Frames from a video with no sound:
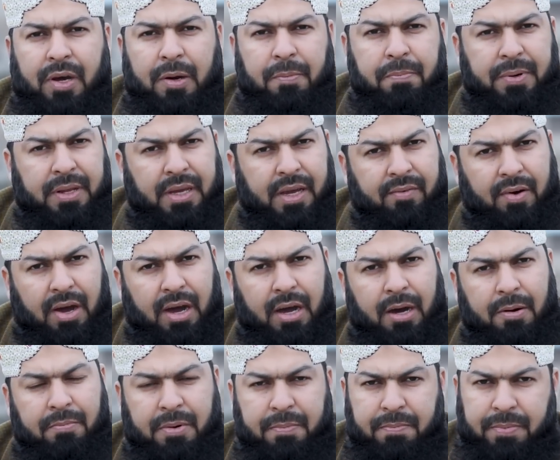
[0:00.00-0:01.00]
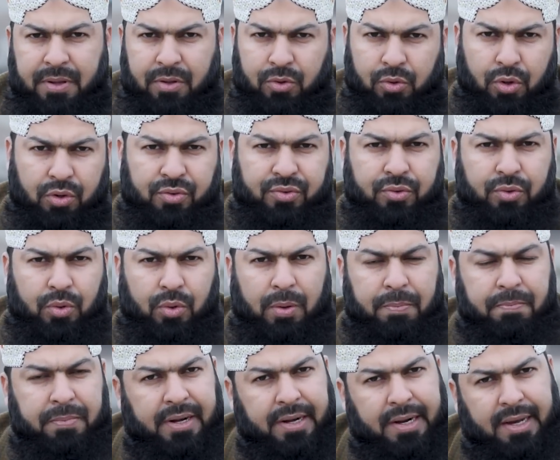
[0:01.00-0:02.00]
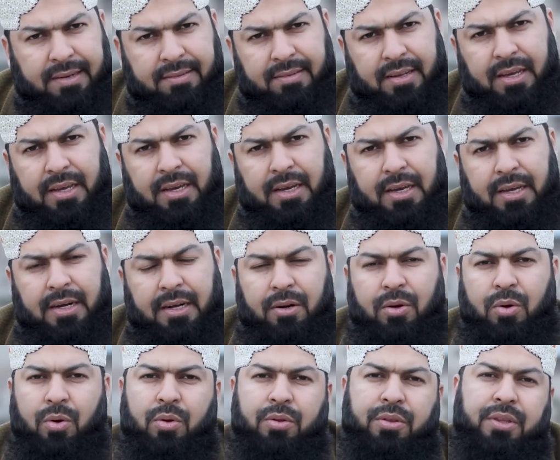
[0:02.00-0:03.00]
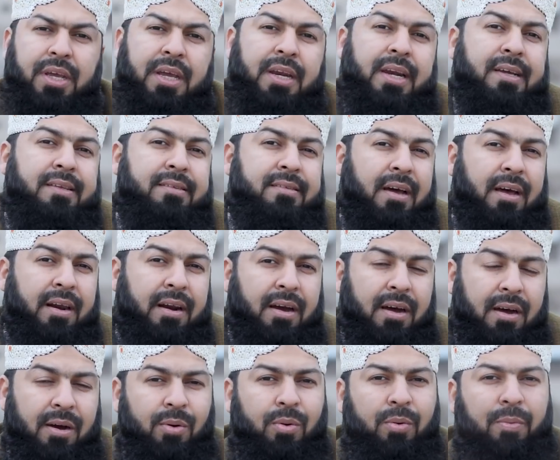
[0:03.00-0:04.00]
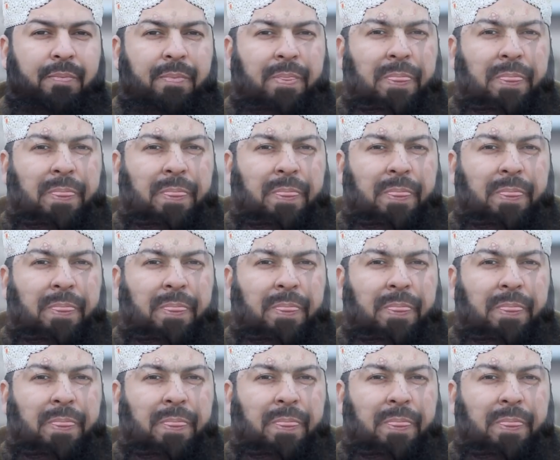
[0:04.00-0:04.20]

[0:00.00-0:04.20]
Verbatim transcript: अपनी आवाम अपने दोस्तों अपने नाजरीन को देना चाह रहा हूँ